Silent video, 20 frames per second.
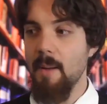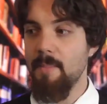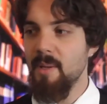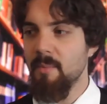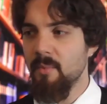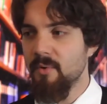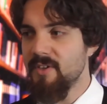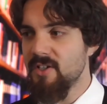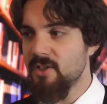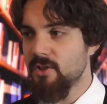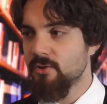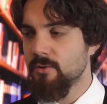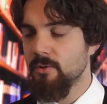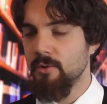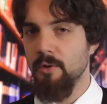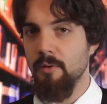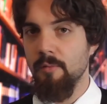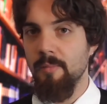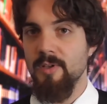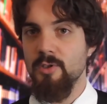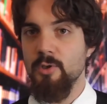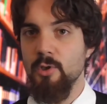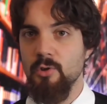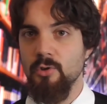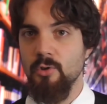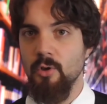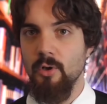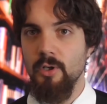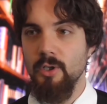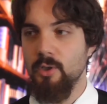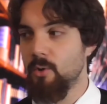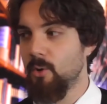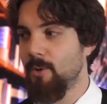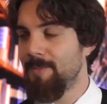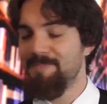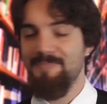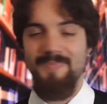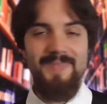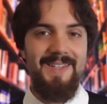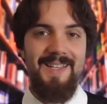Abbiamo visto il romanzo
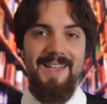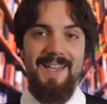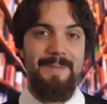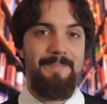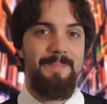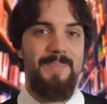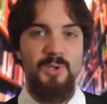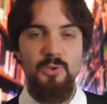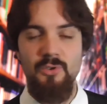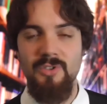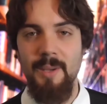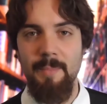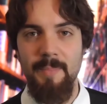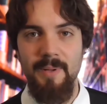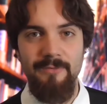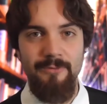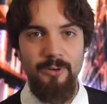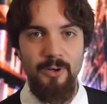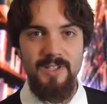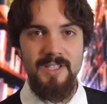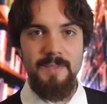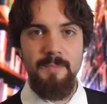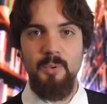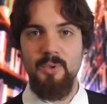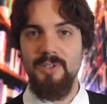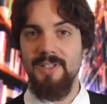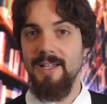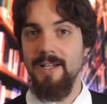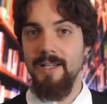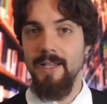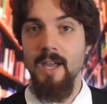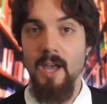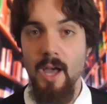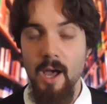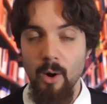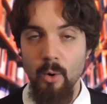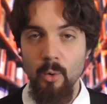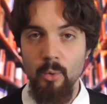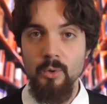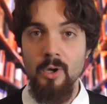storico, eh, bisogna per forza portare
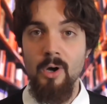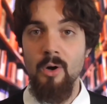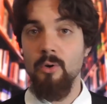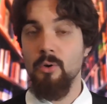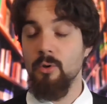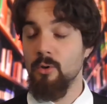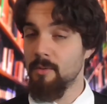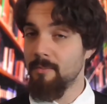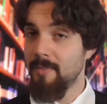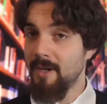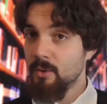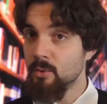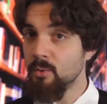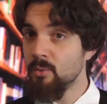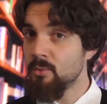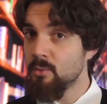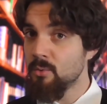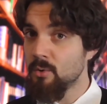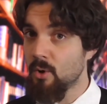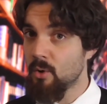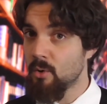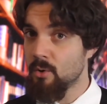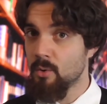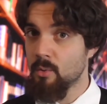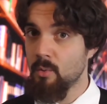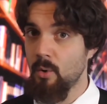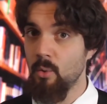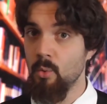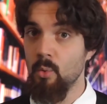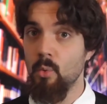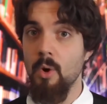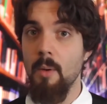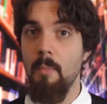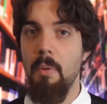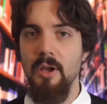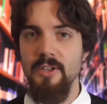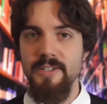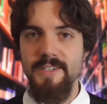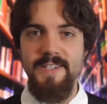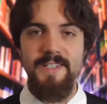un horror, ma non un horror qualunque,
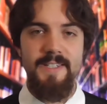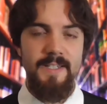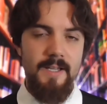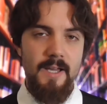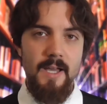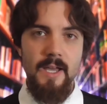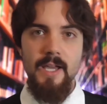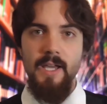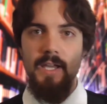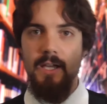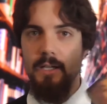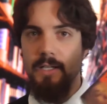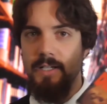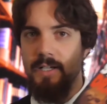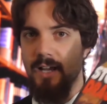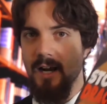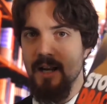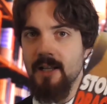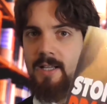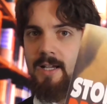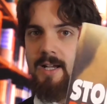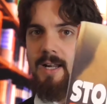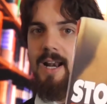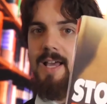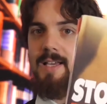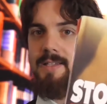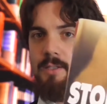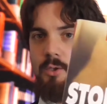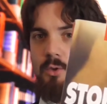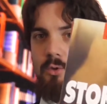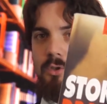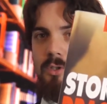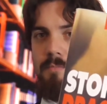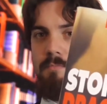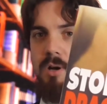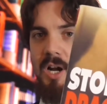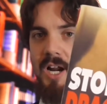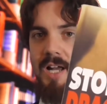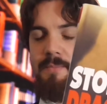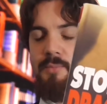bensì il grande classico di
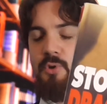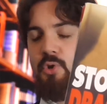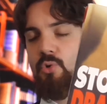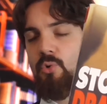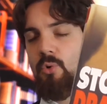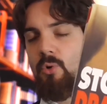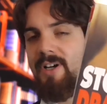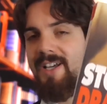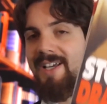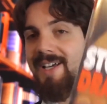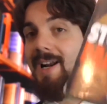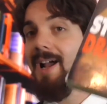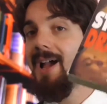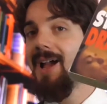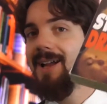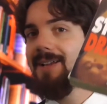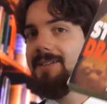Bram Stoker,